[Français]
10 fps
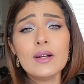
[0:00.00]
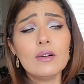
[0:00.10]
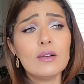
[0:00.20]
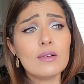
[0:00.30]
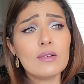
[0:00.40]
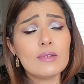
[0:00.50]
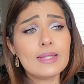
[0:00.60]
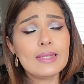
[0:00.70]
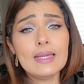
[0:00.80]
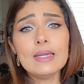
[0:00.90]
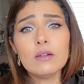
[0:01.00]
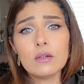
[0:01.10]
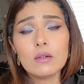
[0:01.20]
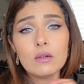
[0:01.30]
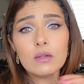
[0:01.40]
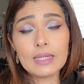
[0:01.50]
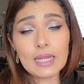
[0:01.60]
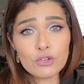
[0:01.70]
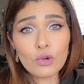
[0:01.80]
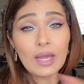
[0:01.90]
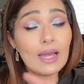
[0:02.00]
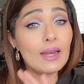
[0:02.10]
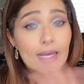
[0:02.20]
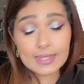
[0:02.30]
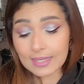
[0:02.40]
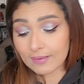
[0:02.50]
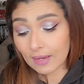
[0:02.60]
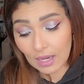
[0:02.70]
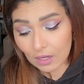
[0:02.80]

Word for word: euh, c'est euh, naturel, etc.